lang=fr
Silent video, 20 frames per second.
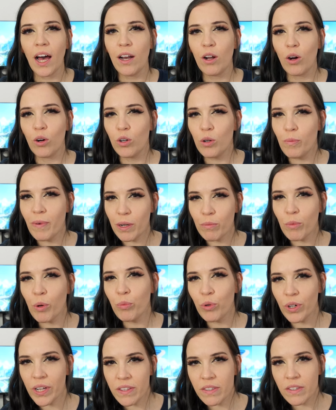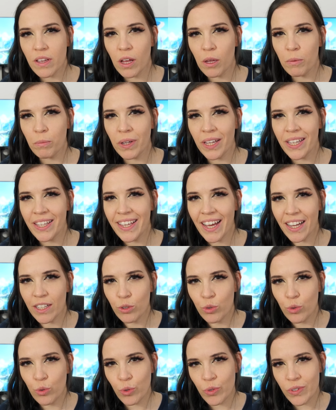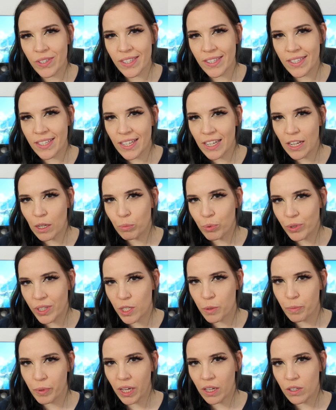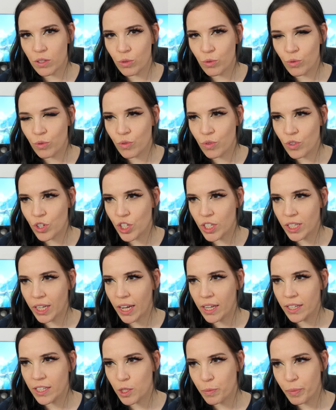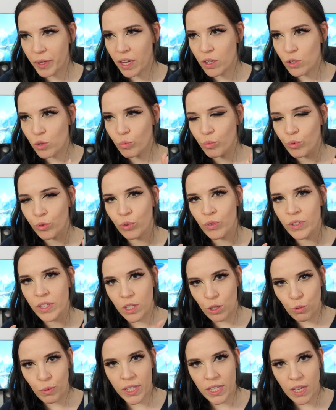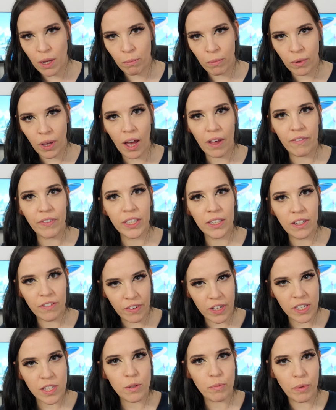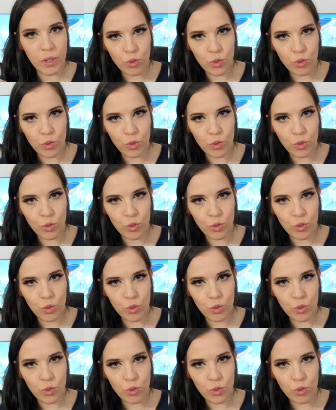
Alors globalement pour les hommes, il y a deux styles un peu d'inspiration. J'irais une inspiration plutôt 18ème, avec des vestes